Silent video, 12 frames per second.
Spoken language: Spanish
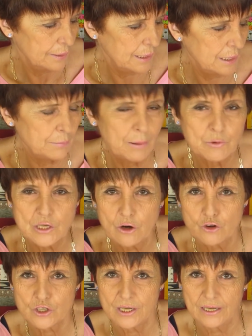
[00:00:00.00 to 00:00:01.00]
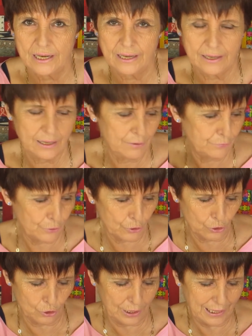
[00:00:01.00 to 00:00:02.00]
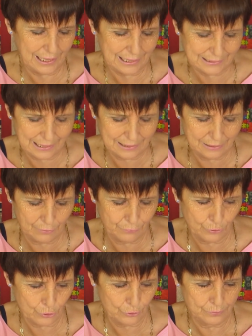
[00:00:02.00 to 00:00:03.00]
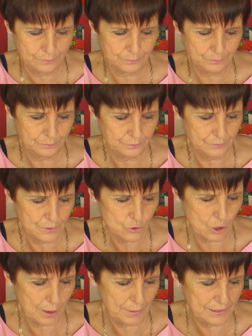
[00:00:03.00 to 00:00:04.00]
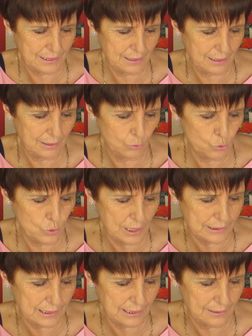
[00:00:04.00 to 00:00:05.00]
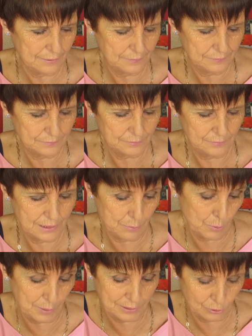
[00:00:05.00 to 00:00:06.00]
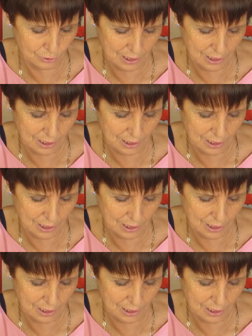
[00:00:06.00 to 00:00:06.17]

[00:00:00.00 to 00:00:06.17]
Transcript: y vamos a coser el forro, el lateral del forro. Solamente un lateral, de momento,